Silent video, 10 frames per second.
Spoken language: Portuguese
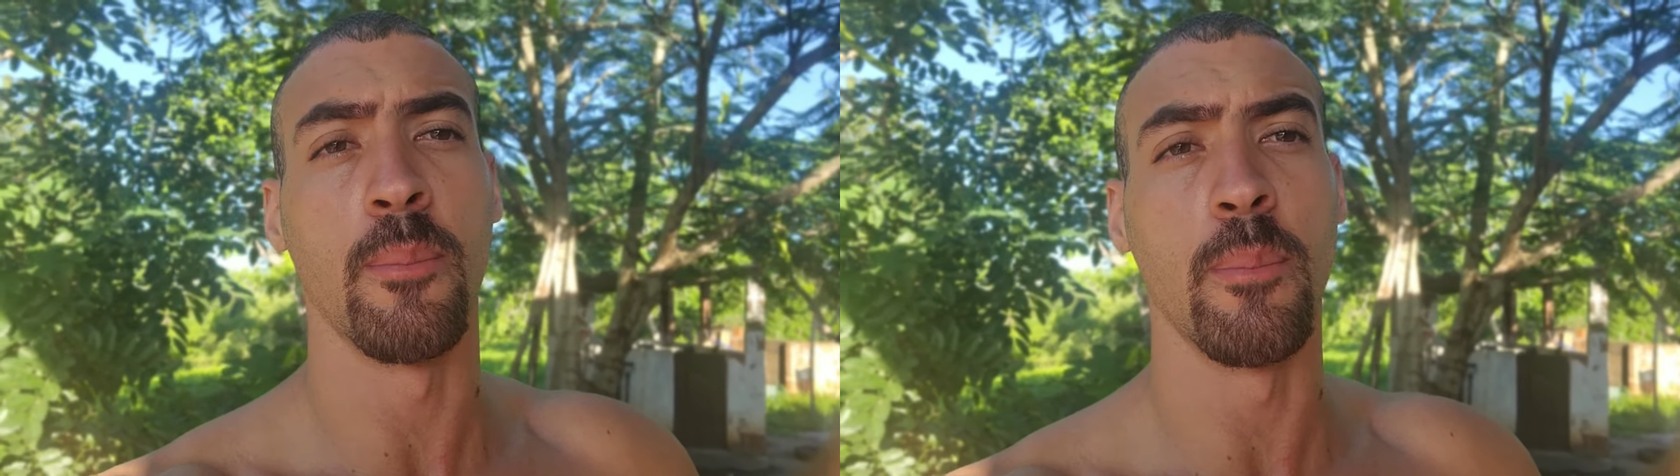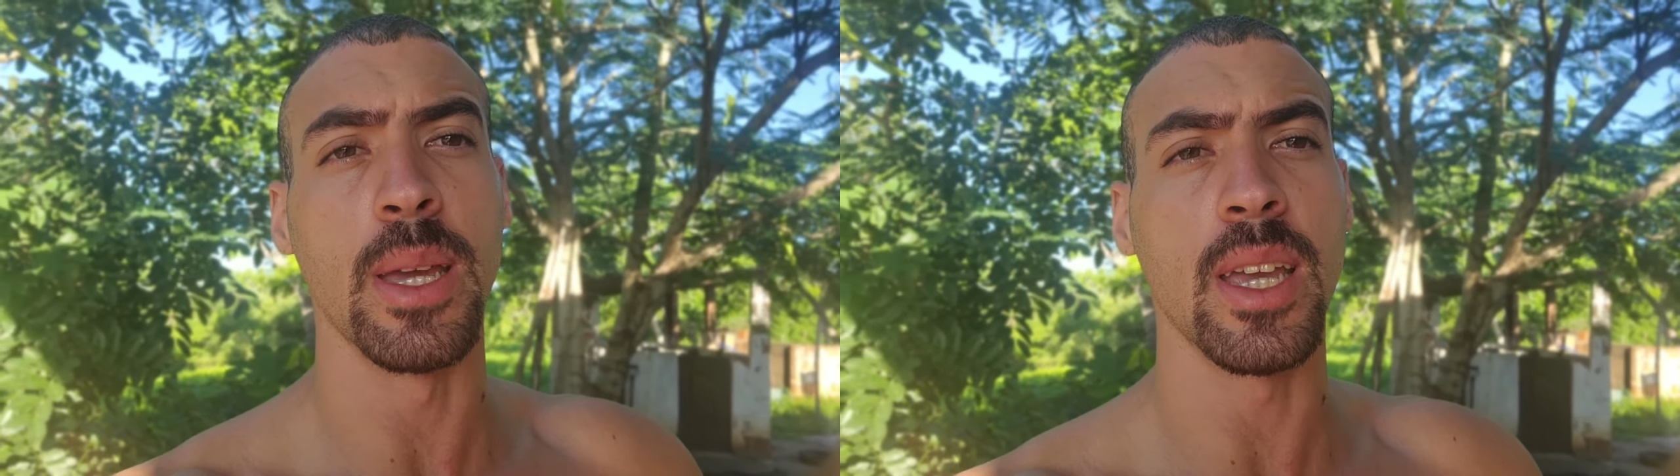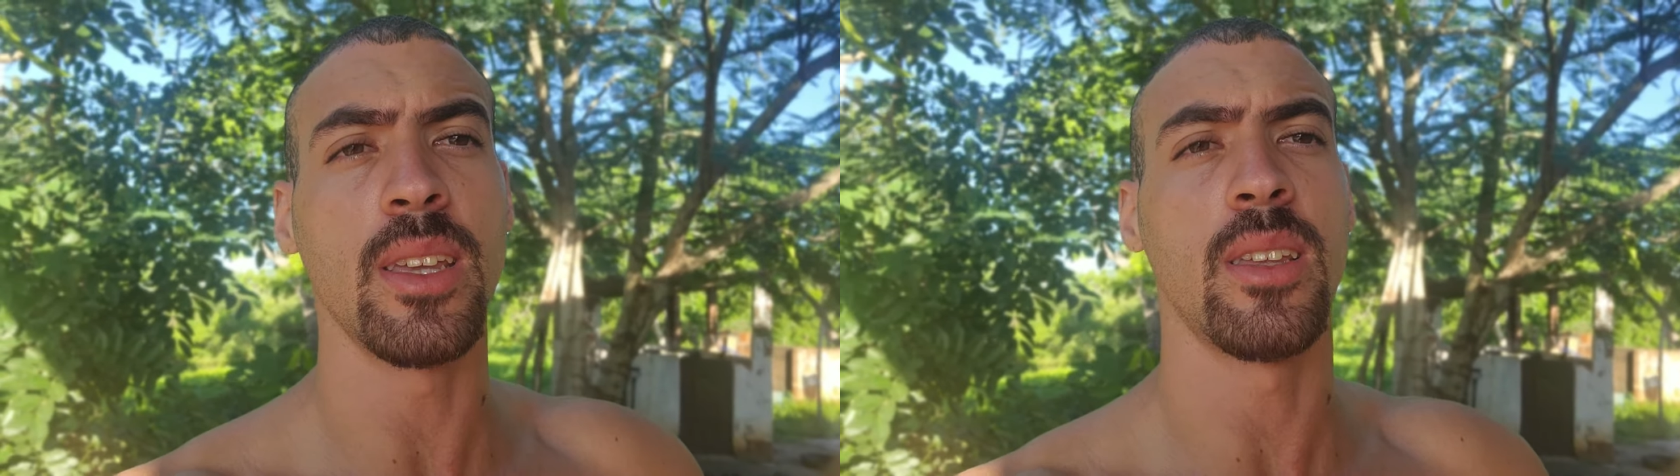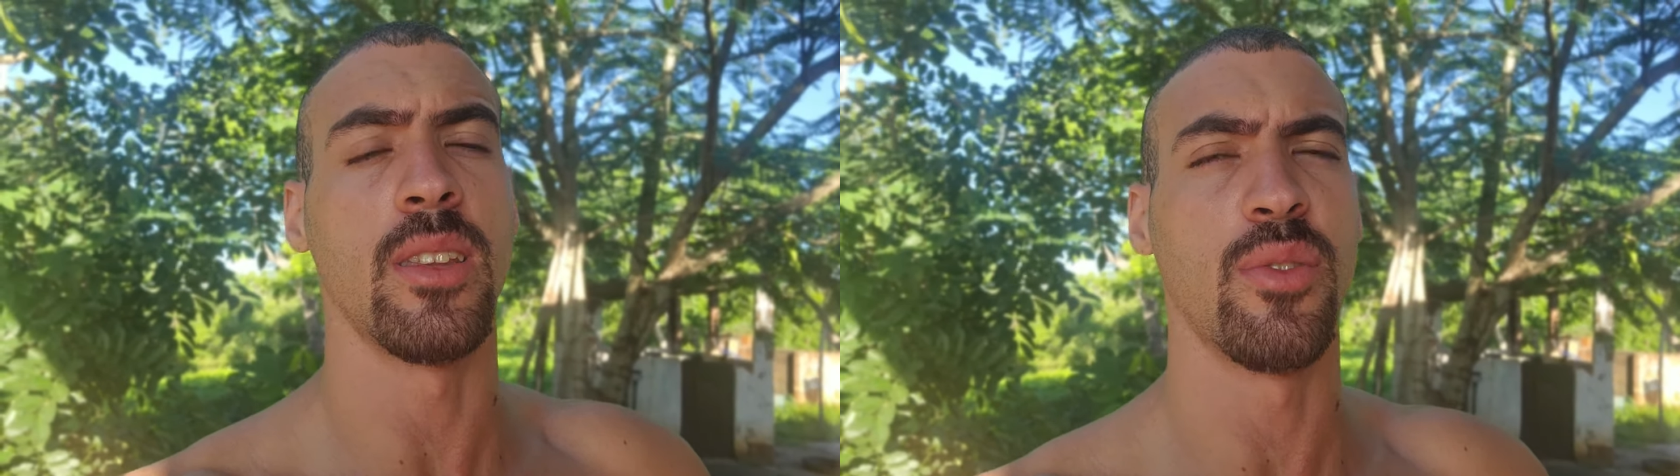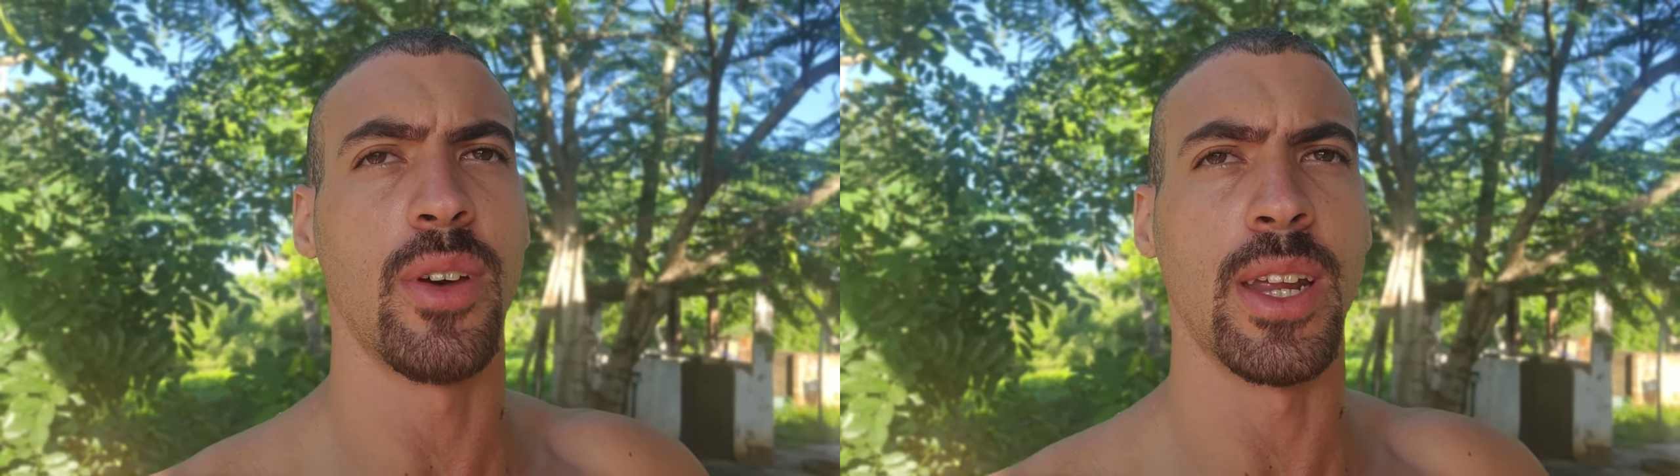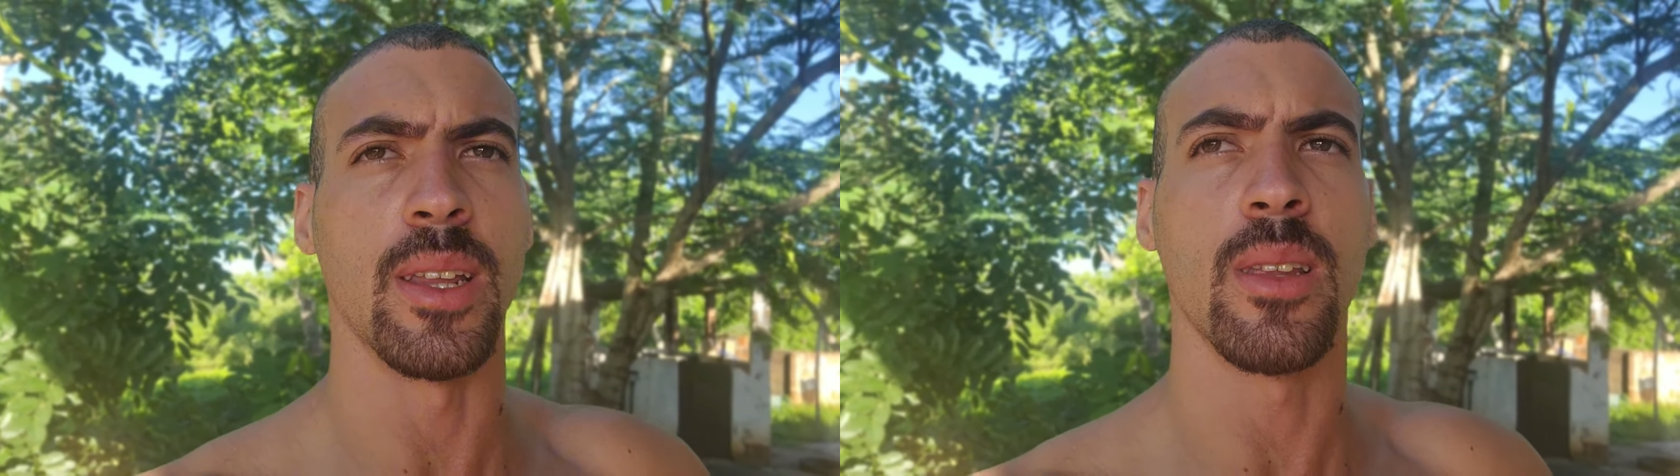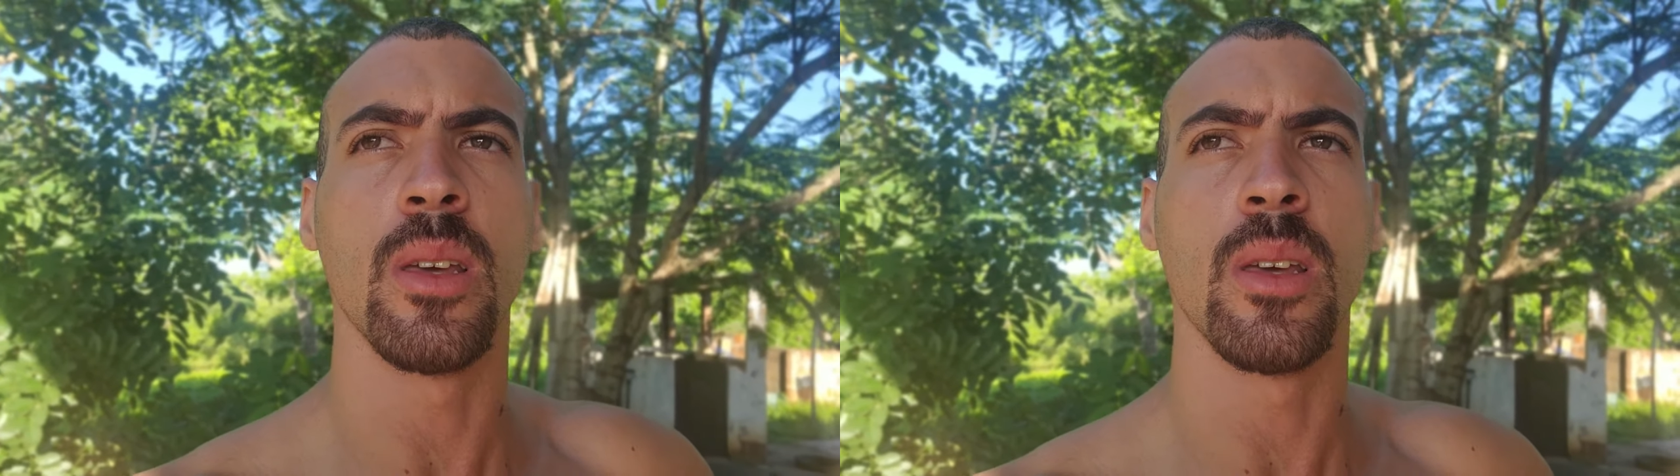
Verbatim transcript: Bem diferente.